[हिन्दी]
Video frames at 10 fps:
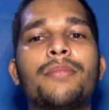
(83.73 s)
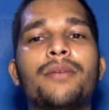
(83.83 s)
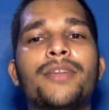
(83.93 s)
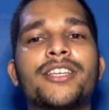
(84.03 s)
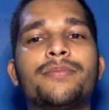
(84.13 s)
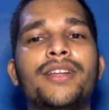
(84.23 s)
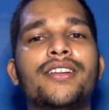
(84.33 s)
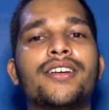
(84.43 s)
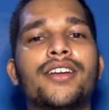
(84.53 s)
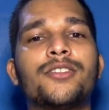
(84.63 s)
पे हमने
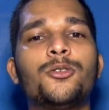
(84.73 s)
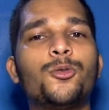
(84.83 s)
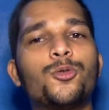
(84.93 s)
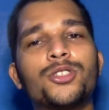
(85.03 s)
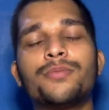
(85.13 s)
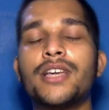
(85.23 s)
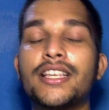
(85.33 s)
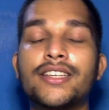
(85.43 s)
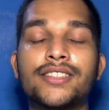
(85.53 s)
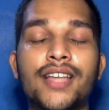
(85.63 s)
एक्सप्लेन करा है तो नोट्स में
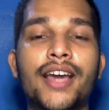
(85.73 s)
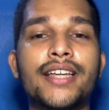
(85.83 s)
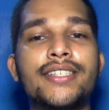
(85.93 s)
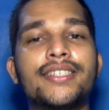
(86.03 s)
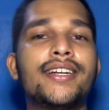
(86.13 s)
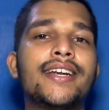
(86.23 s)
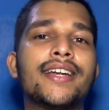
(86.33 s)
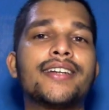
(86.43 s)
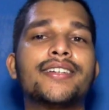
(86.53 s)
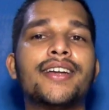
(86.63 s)
सारी चीज़ें
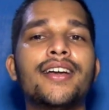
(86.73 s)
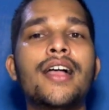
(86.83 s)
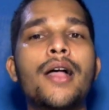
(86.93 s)
इंडिकेटेड है